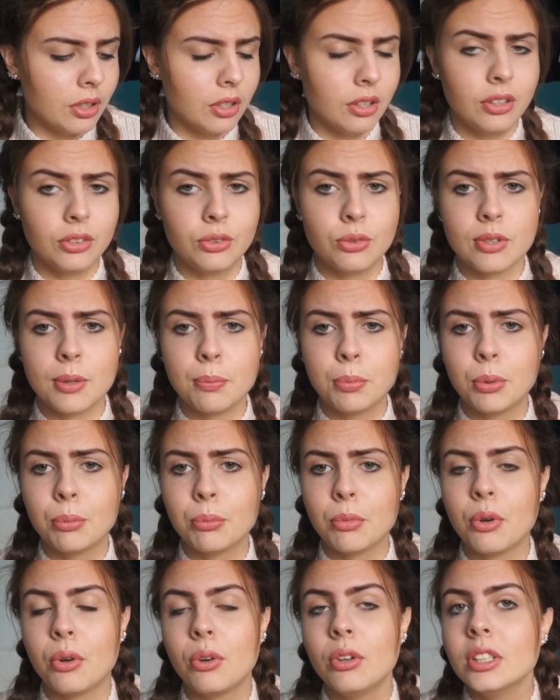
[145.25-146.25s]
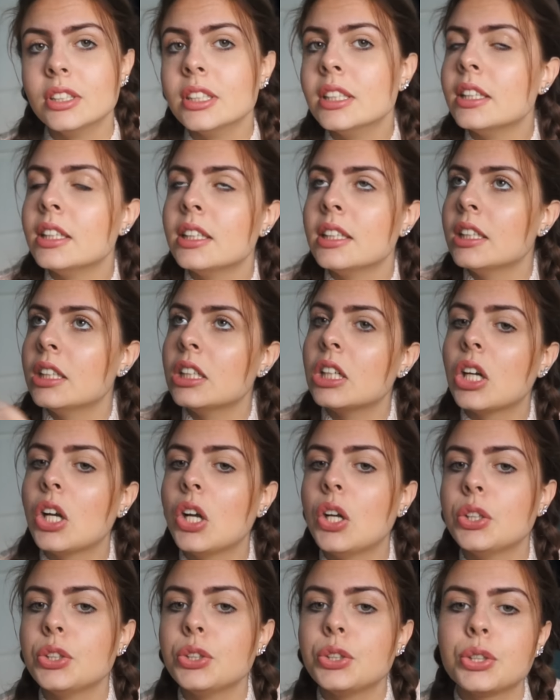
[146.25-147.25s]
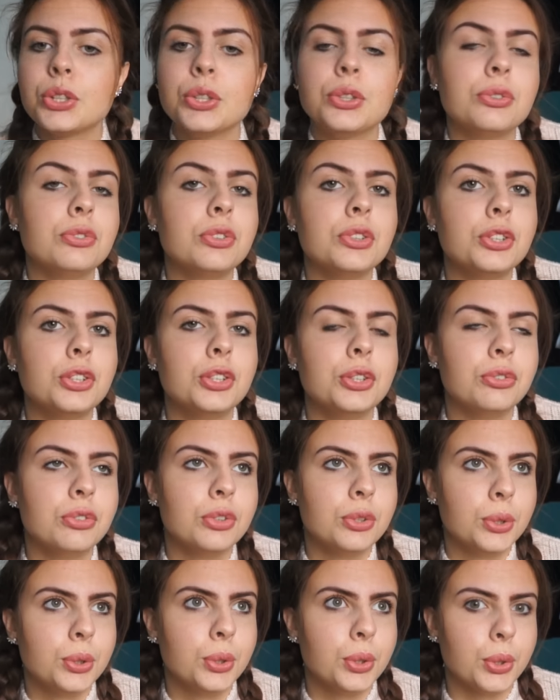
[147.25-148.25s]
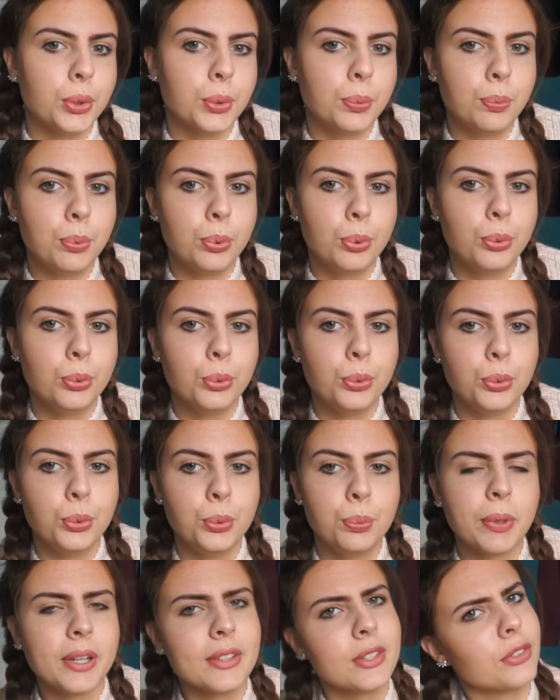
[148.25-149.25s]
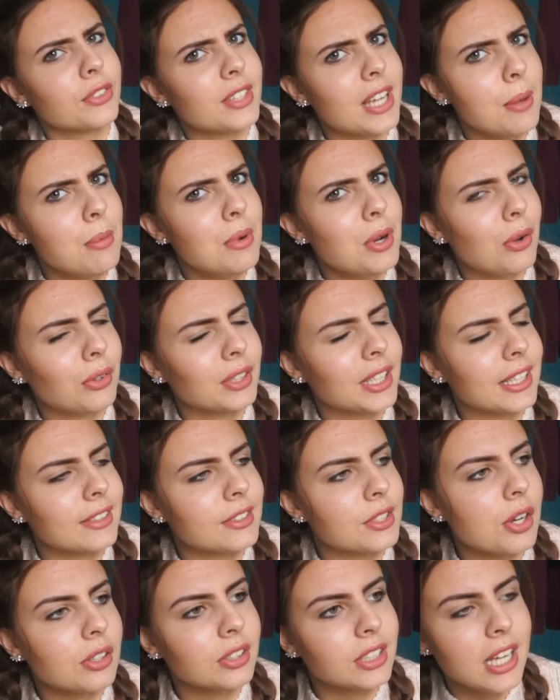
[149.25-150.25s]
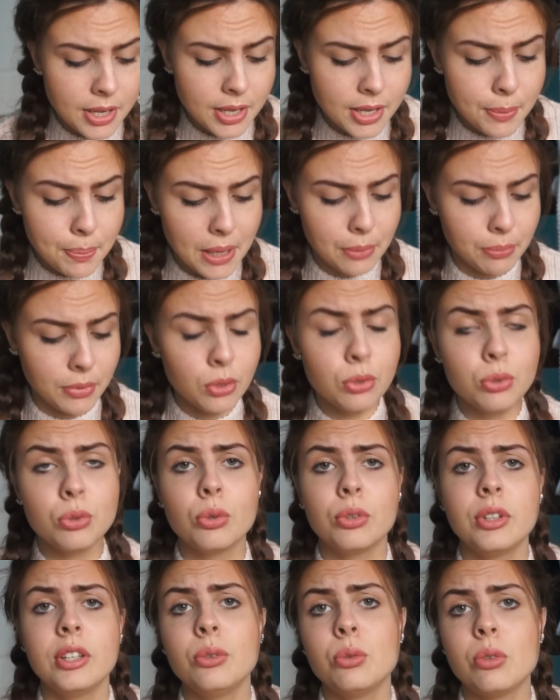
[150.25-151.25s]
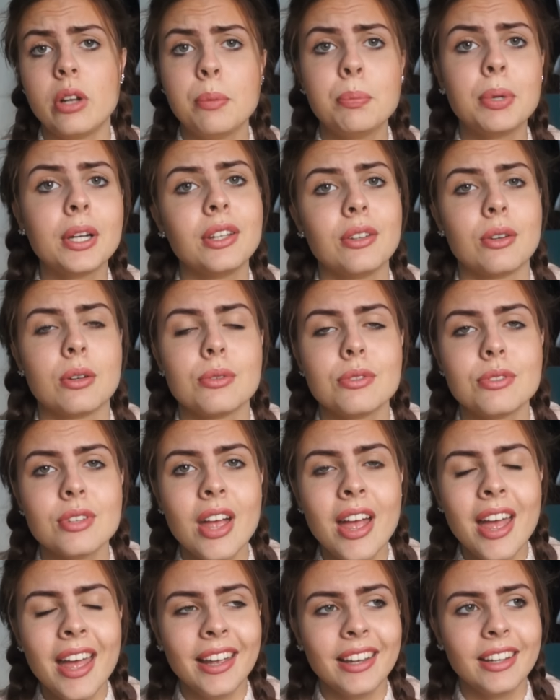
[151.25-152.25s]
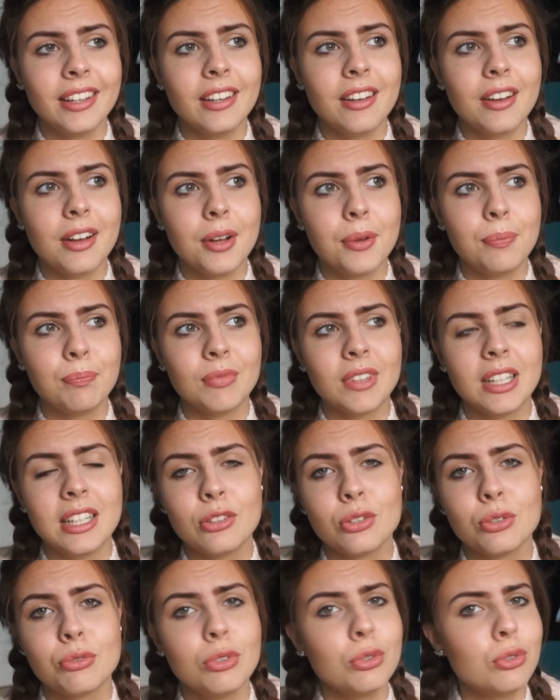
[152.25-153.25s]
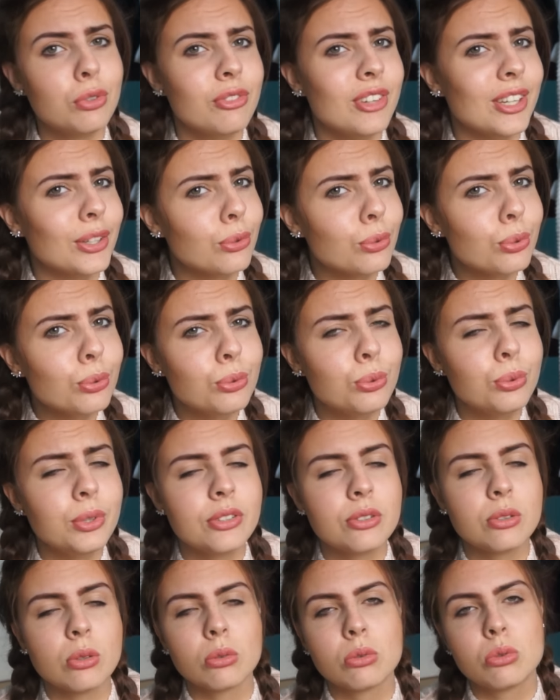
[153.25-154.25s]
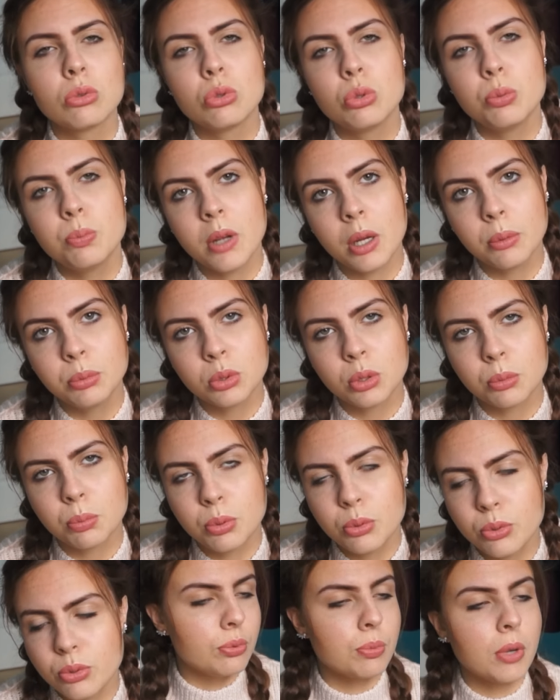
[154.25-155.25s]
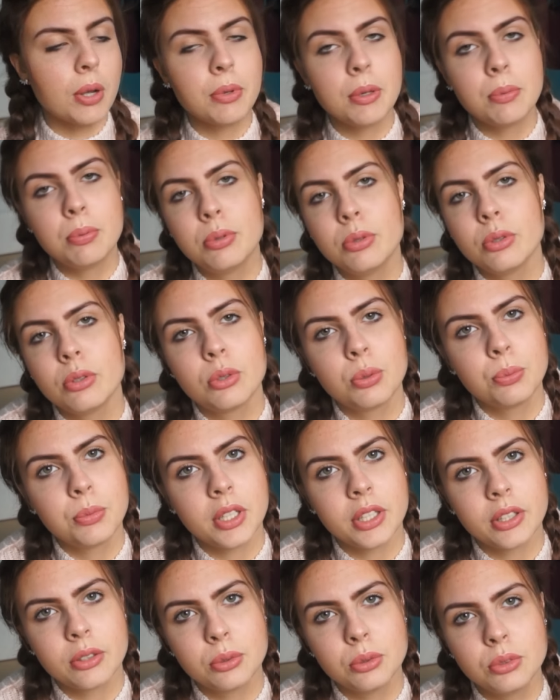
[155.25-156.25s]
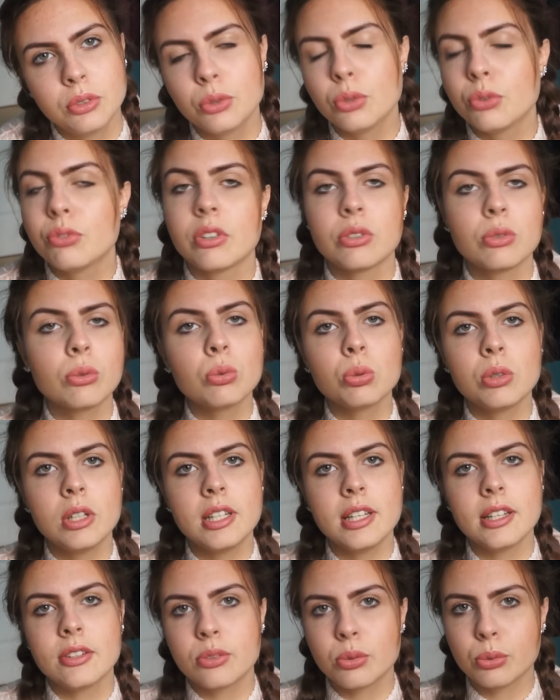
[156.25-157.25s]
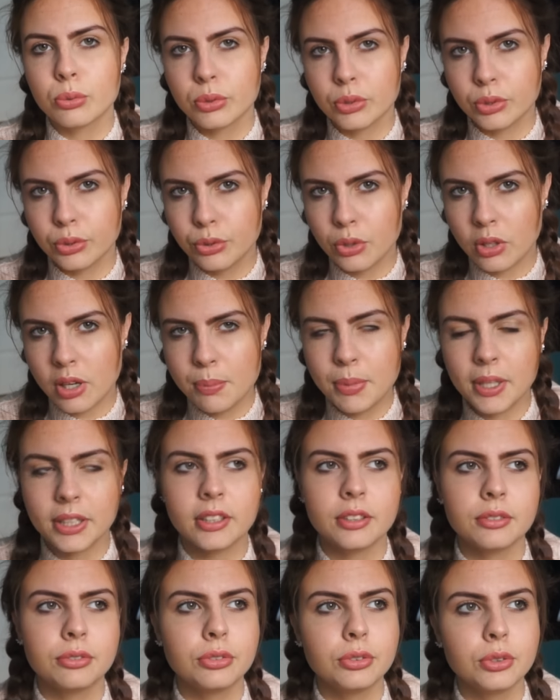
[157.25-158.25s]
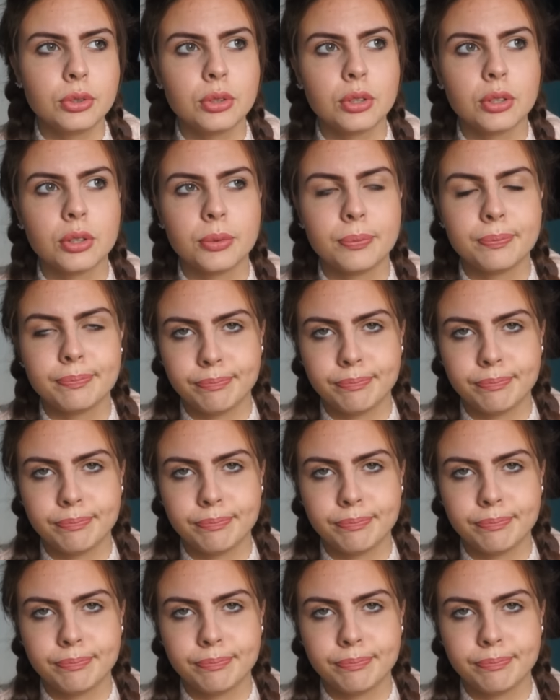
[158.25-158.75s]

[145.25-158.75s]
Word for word: tout simplement rendre vos cheveux euh, plus présentables en quelque sorte. Ça permet de donner de la brillance et euh, les cheveux deviennent tout doux, ils sont super bons en plus. Je me rappelle plus combien ils coûtent. De toute façon tous les liens sont euh, dans la barre d'infos.